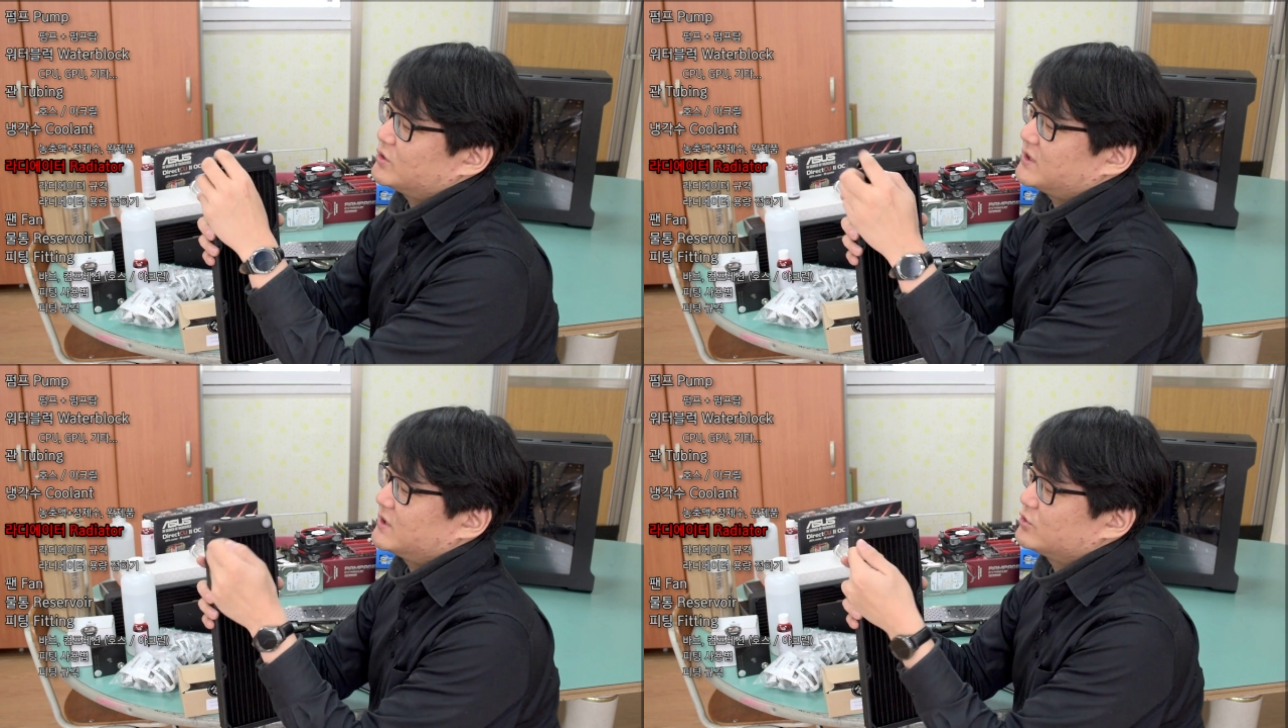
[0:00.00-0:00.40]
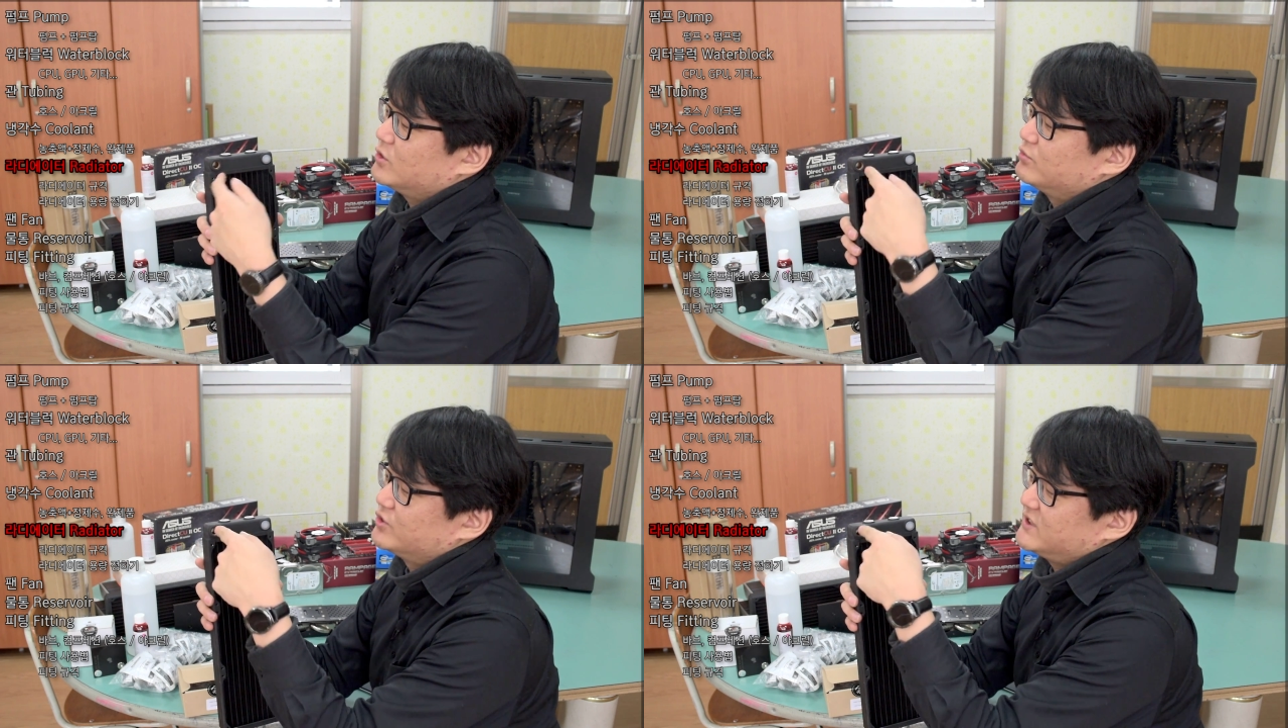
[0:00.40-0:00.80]

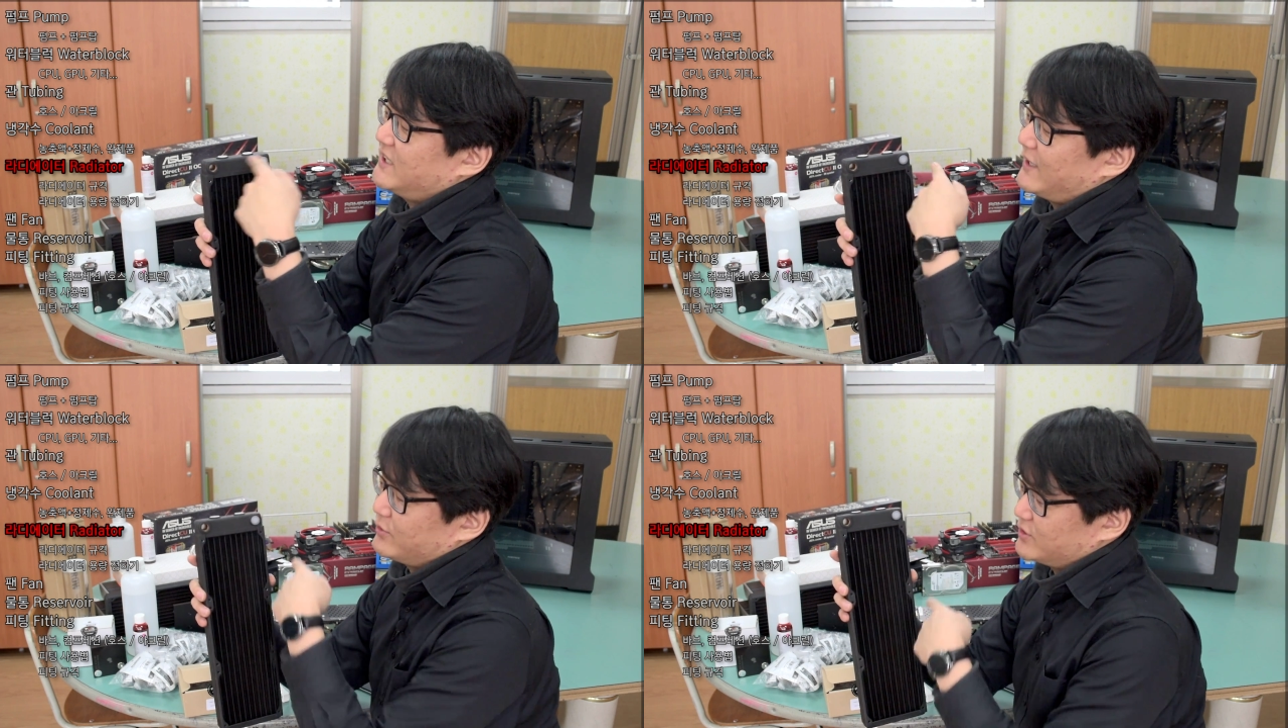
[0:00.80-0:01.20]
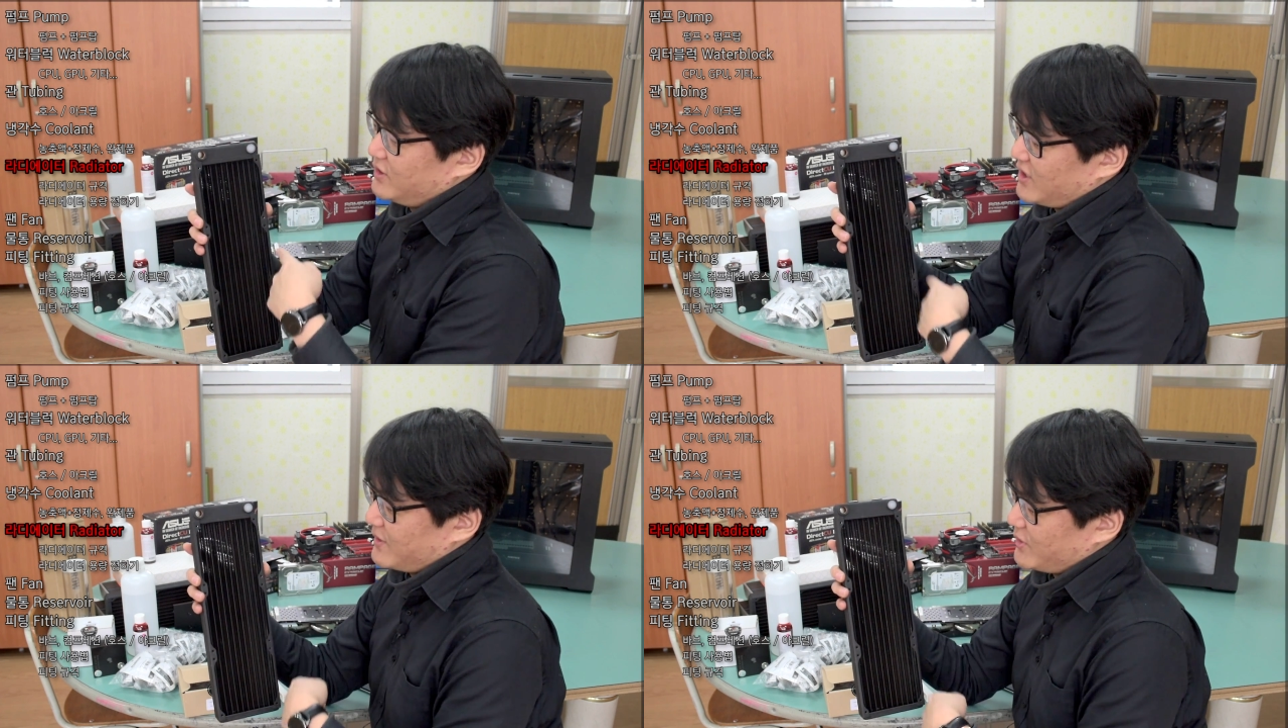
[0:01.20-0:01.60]
꽂아가지고 물이 안으로
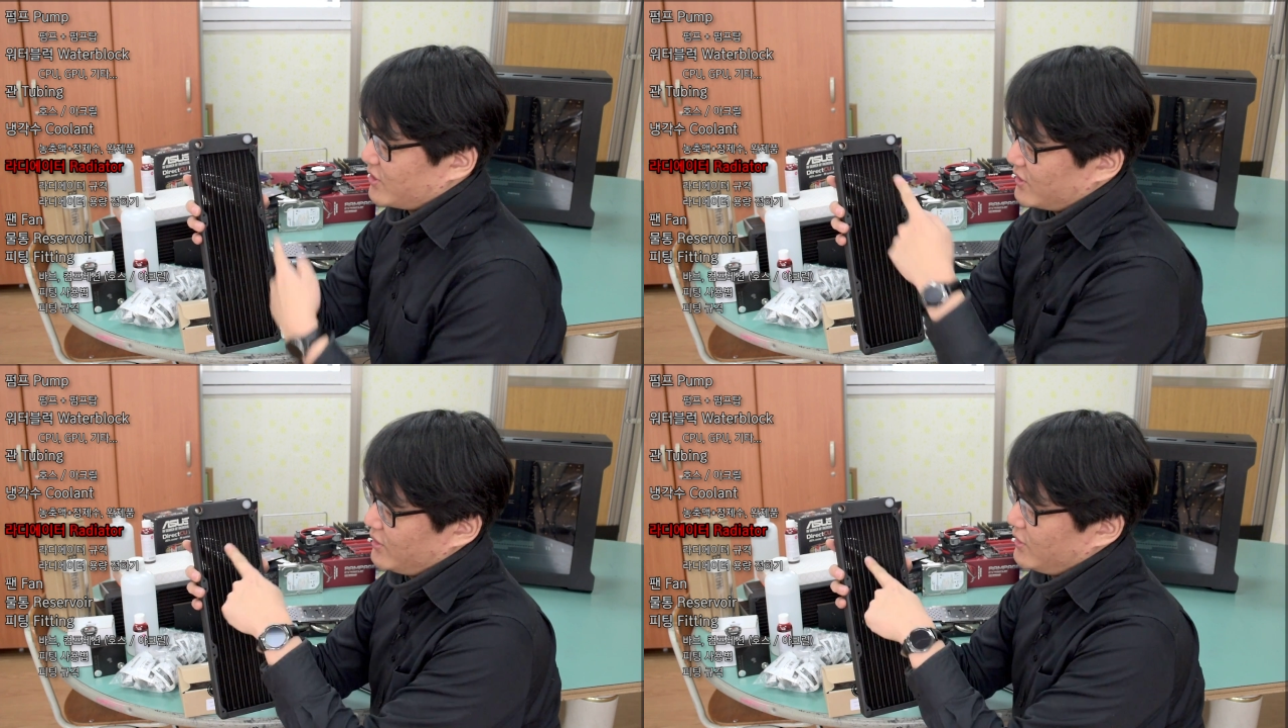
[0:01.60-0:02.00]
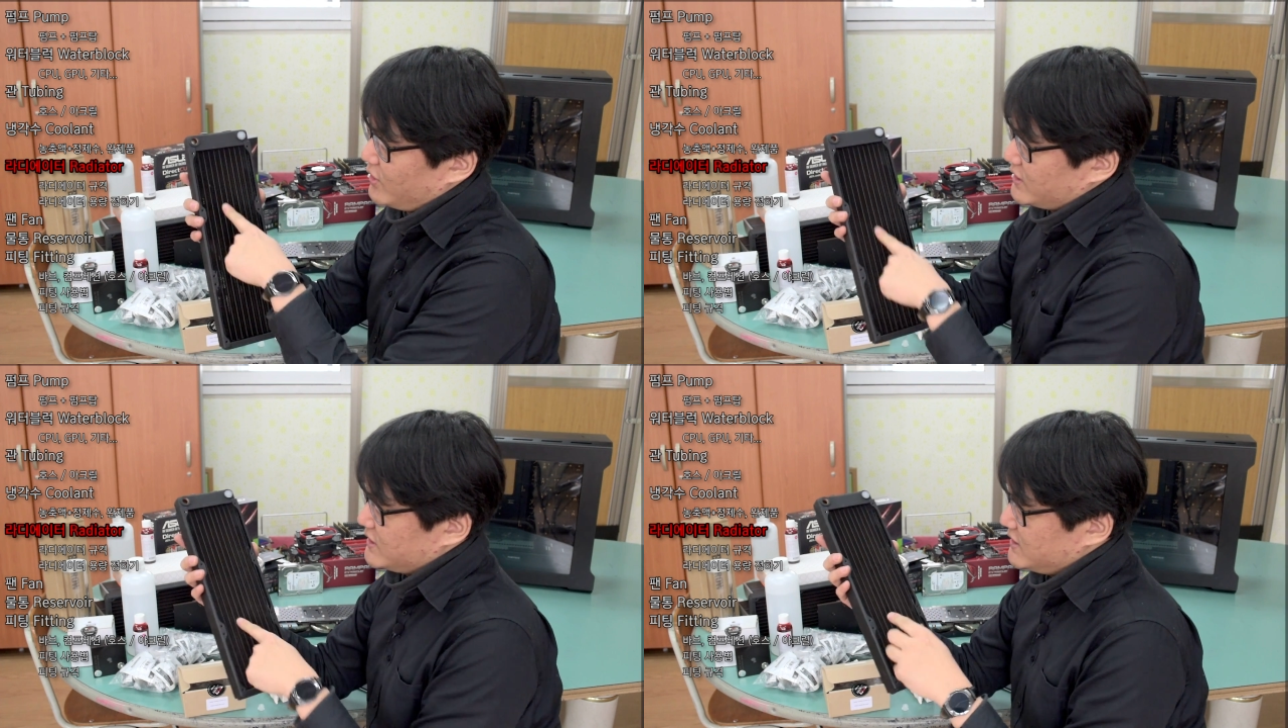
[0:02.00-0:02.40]
흘러가면
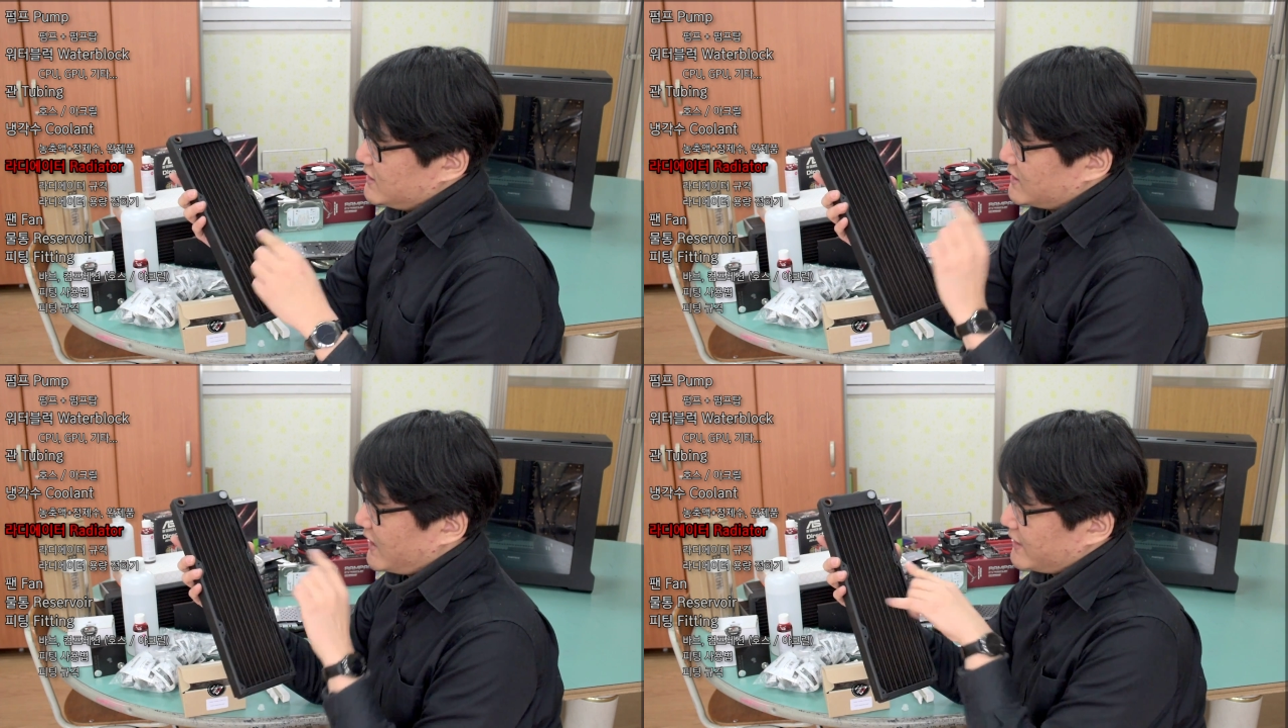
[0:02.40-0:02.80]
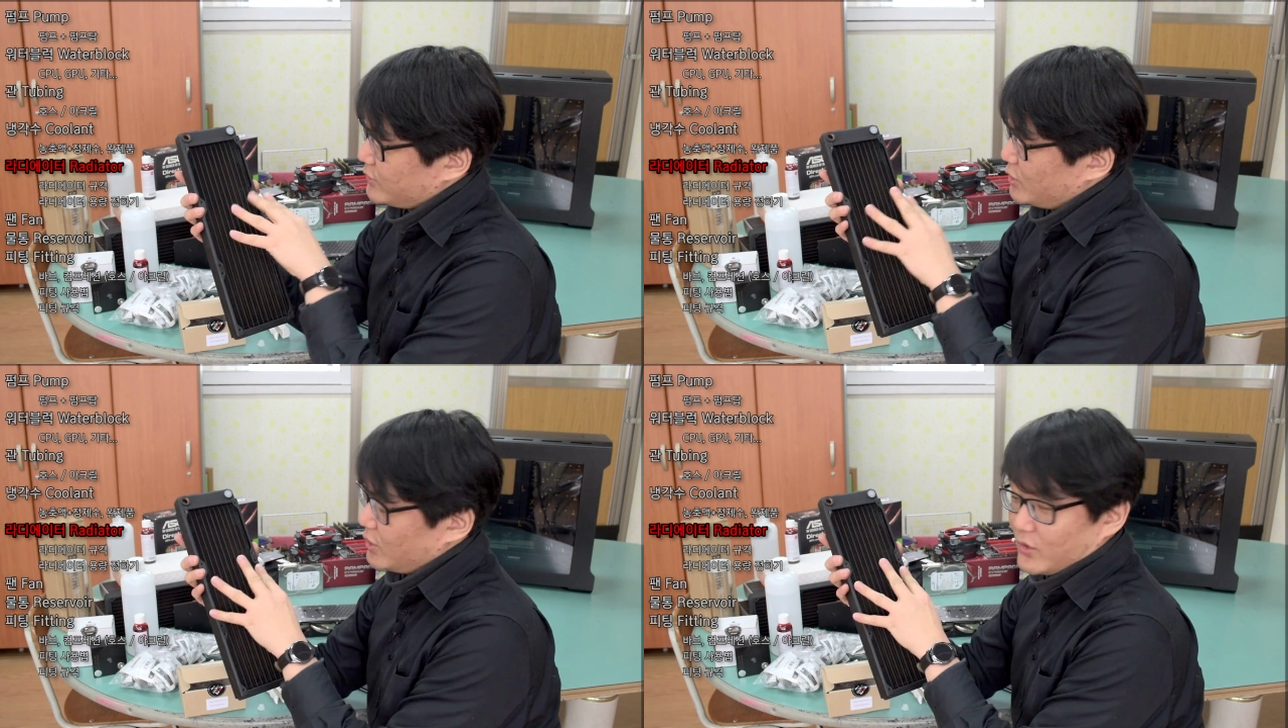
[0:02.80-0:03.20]
이
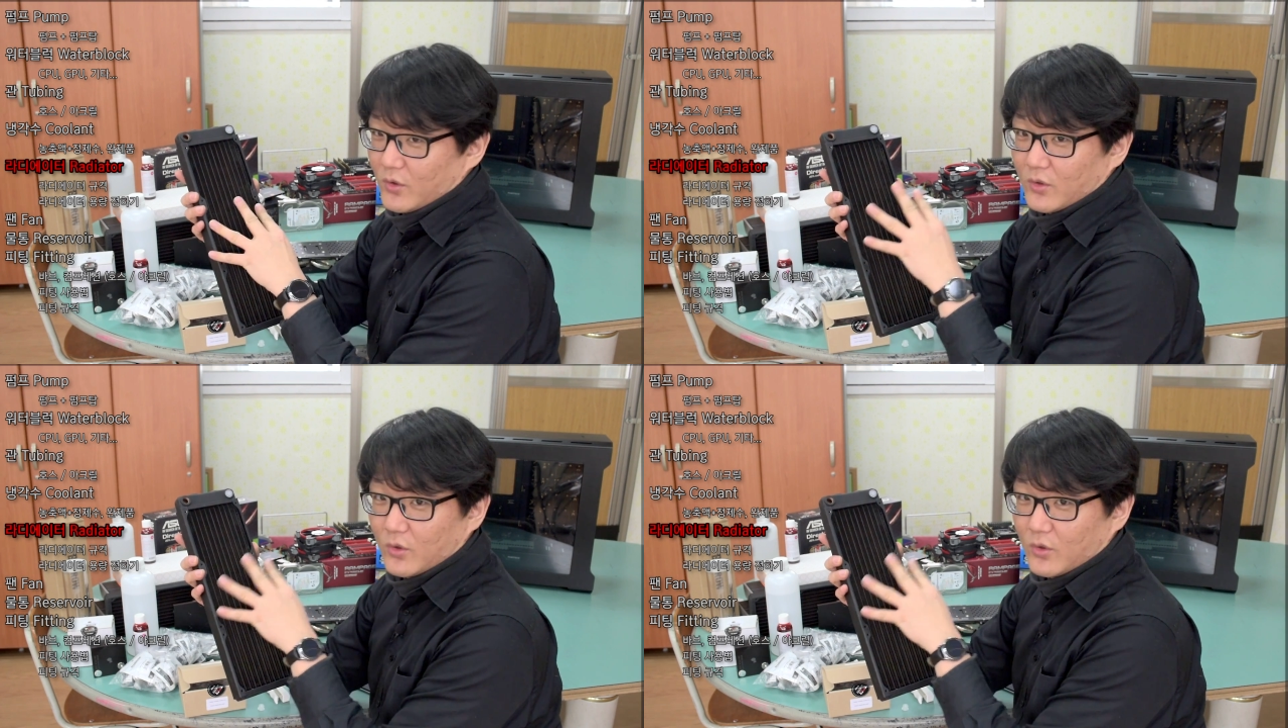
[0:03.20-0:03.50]
사이로